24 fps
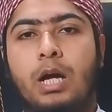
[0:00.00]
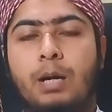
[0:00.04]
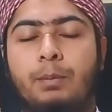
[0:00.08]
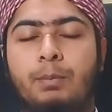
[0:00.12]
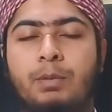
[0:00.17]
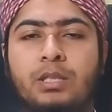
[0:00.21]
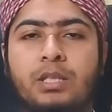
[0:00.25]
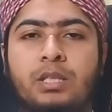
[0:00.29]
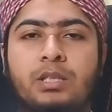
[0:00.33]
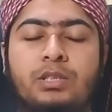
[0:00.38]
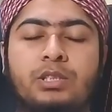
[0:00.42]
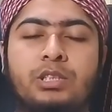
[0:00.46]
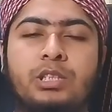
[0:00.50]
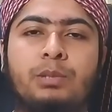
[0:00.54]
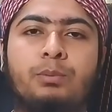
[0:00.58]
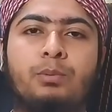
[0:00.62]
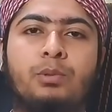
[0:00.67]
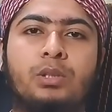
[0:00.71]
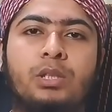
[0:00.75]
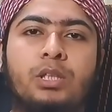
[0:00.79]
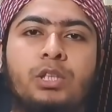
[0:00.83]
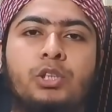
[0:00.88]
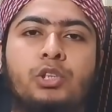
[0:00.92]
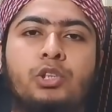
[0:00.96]
আমাদের
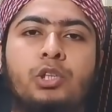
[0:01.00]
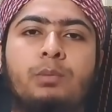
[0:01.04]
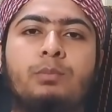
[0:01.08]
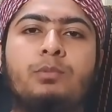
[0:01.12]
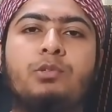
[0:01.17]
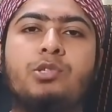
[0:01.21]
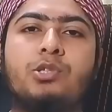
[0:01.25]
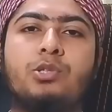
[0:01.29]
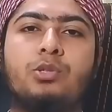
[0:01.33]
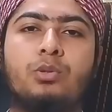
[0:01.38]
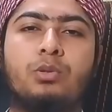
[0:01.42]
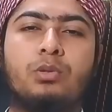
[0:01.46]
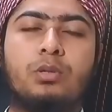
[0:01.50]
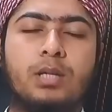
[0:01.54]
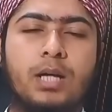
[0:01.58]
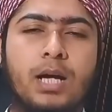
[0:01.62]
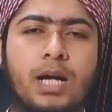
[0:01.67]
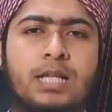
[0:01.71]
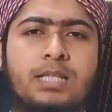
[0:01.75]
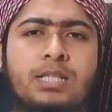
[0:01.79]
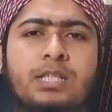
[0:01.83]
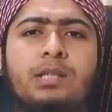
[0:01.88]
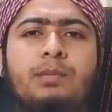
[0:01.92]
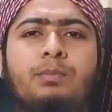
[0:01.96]
জীবনের সমস্ত
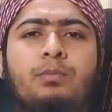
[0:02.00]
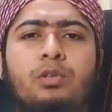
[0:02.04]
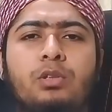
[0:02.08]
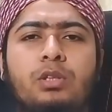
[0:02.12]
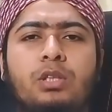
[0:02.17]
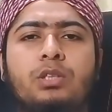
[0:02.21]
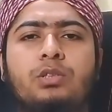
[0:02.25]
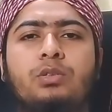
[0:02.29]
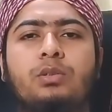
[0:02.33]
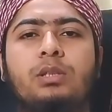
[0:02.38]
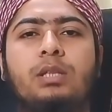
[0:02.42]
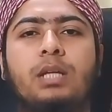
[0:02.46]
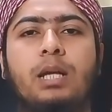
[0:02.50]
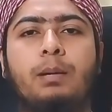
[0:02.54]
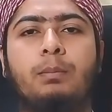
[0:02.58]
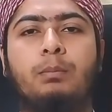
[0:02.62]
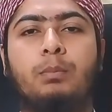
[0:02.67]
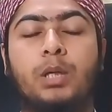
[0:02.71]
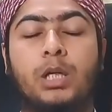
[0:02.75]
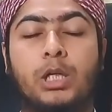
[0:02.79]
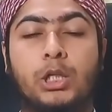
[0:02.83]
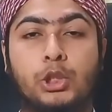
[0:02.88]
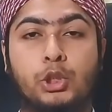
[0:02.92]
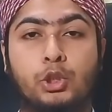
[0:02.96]
কাজের মধ্যে যদি
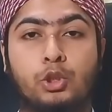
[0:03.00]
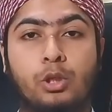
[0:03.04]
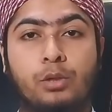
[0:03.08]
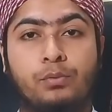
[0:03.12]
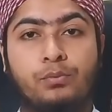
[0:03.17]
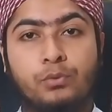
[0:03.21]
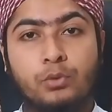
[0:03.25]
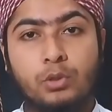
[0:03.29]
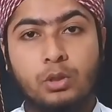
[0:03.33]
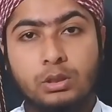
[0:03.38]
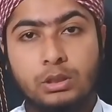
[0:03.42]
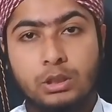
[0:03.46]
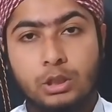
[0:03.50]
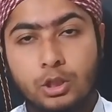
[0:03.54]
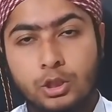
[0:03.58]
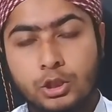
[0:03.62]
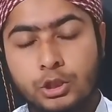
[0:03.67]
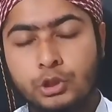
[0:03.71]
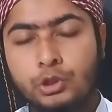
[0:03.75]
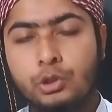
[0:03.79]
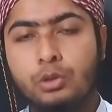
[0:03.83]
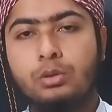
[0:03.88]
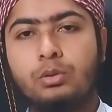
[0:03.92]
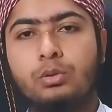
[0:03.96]
আমরা সফলতা
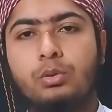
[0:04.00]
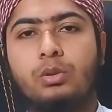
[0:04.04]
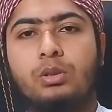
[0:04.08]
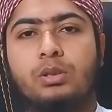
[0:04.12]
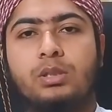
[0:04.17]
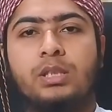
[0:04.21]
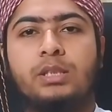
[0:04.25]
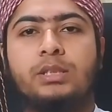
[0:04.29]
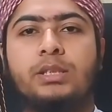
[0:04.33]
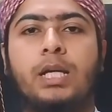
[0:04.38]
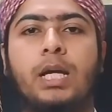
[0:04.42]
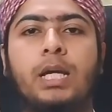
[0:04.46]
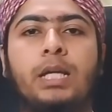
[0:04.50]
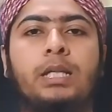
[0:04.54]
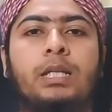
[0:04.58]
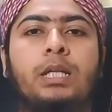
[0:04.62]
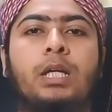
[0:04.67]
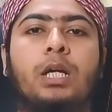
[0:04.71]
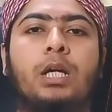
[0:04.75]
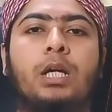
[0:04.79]
অর্জন করতে চাই